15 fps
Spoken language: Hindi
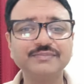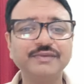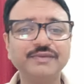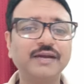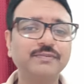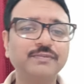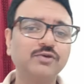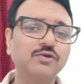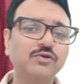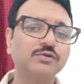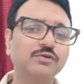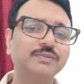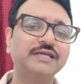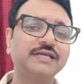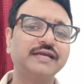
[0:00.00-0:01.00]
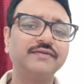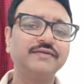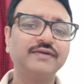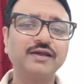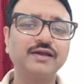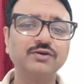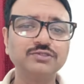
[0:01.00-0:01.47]
में आप लोगों को बताने
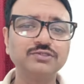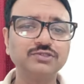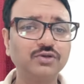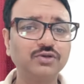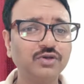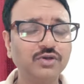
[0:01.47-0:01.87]
वाला हूँ जो